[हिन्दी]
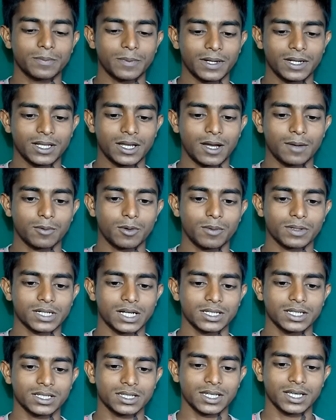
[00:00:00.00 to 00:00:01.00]
पहले आपको बता
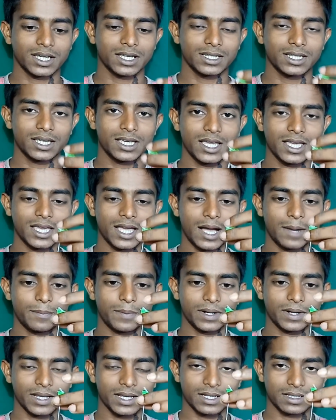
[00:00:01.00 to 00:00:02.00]
देते हैं कि देखिए यहाँ
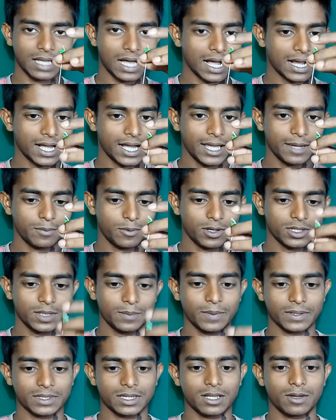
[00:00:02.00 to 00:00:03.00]
पर एक धागा है बहुत ही
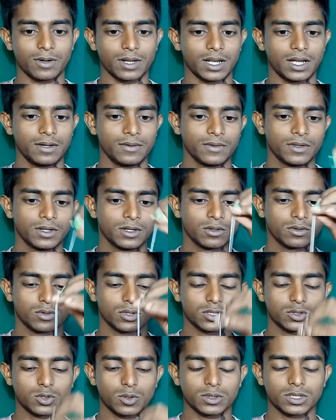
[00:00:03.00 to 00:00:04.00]
पतला वाला तो
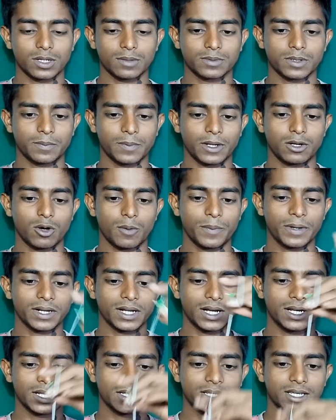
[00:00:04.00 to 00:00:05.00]
इसको सबसे पहले ओपन
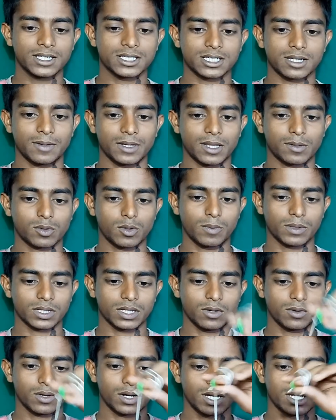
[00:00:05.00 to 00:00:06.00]
कर लेते हैं इसके बाद आपको
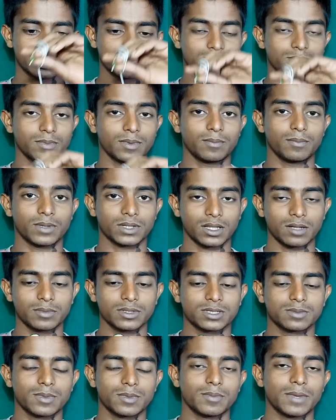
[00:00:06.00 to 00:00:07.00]
बताऊंगा इस मतलब
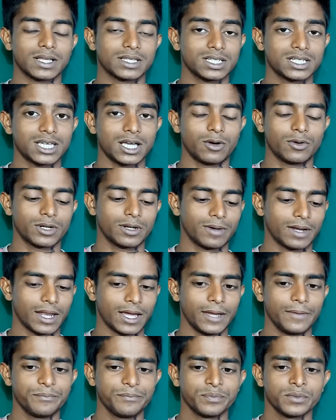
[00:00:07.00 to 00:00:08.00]
इसमें मैजिक क्या होने वाला
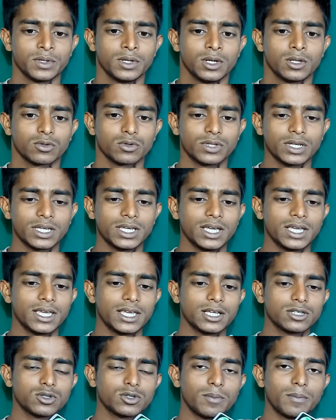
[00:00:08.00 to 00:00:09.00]
है तो देखिए
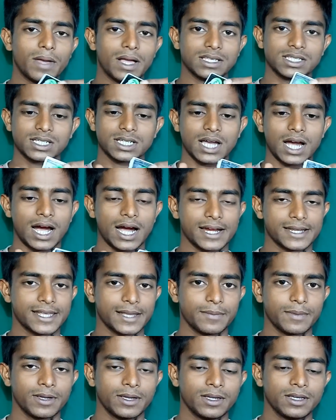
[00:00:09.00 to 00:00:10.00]
ये जो मैजिक का
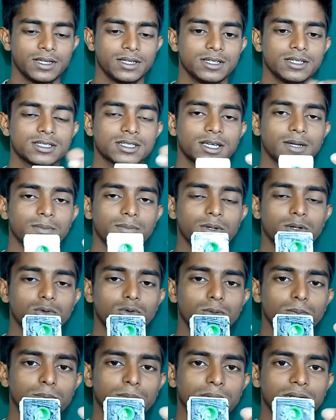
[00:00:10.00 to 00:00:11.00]
आइटम है इसके
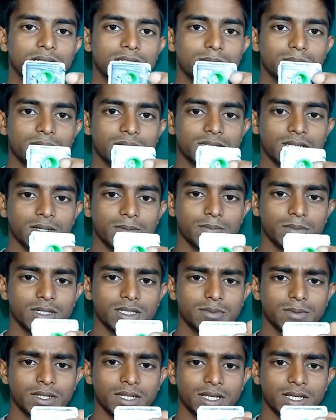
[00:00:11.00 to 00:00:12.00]
बिल्कुल बीच में से
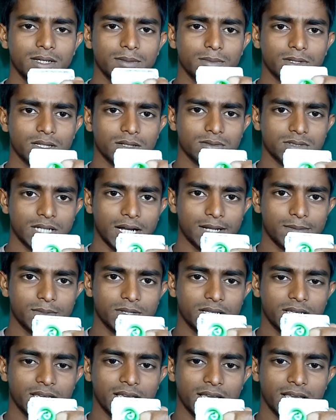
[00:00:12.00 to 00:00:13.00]
बीच में नहीं मतलब साइड में
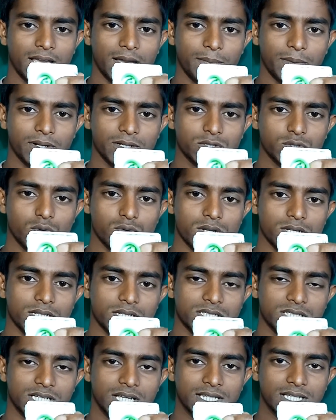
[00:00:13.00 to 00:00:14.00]
देखिए यहाँ पर एक छोटा सा
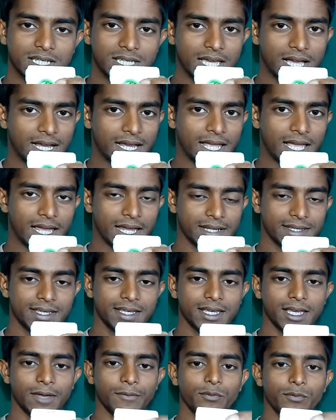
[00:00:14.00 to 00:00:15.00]
छेद किया गया है
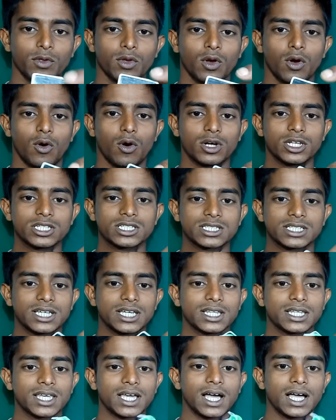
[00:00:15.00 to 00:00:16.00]
ठीक है और इस
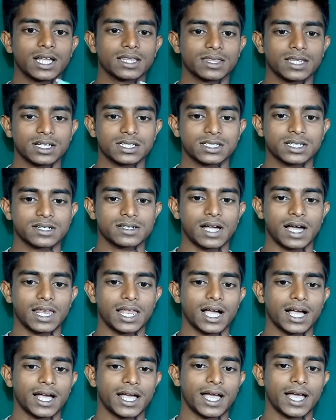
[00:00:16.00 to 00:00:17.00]
छेद के अंदर से
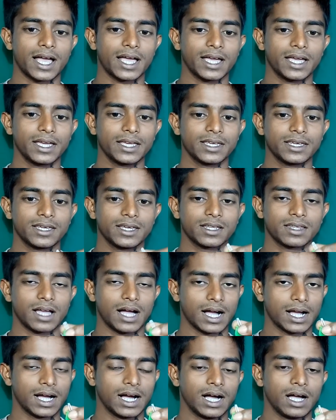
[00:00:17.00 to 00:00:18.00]
डाला गया है ये
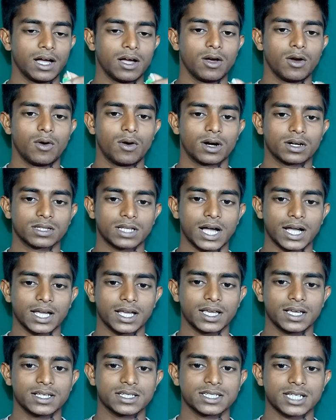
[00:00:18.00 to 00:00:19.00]
धागा और धागे
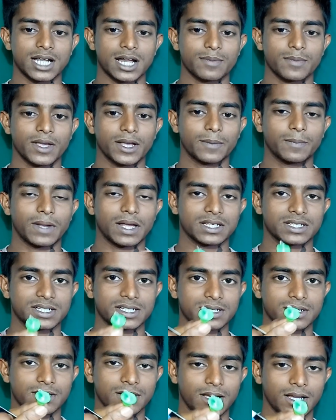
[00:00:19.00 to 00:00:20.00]
के इस साइड में एक
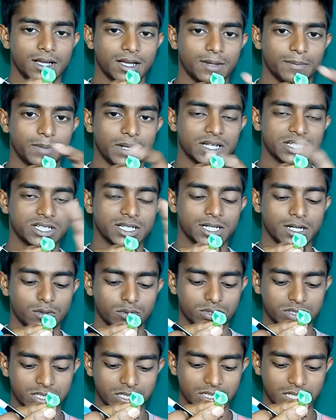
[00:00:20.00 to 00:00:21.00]
प्लास्टिक प्लास्टिक का
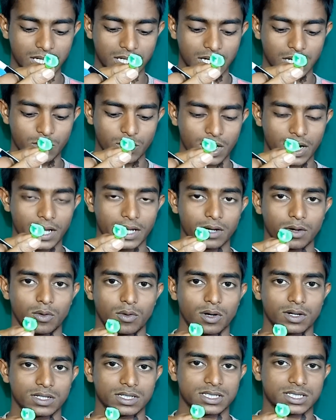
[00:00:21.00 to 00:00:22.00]
कुछ चीज़ लगा हुआ है
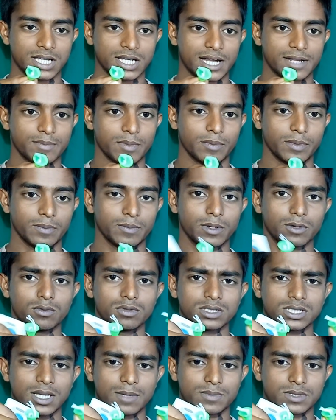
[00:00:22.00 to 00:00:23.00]
और इस साइड में भी बिल्कुल
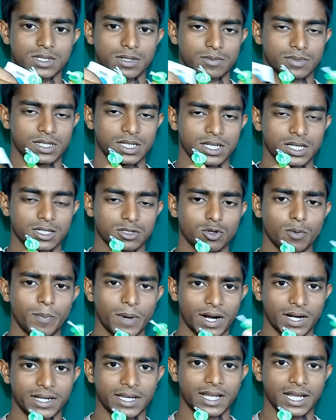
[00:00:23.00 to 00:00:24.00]
सेम सेम ठीक है इसको
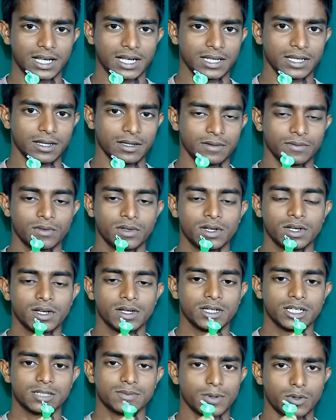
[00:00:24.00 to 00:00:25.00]
पकड़ने के लिए
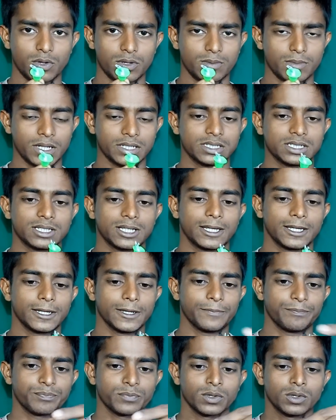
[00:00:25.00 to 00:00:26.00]
इसमें कोई मैजिक नहीं है